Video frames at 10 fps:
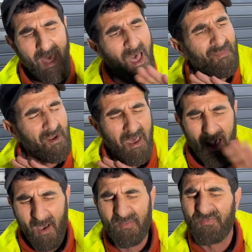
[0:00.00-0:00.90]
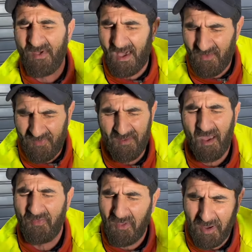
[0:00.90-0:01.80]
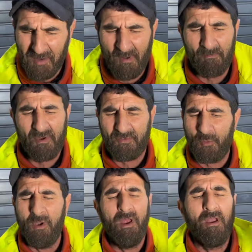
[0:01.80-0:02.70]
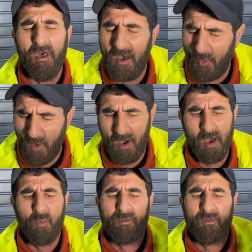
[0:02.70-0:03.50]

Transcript: هضره راه هذه التقاليد ديالنا قديمه مرضي والحلاوه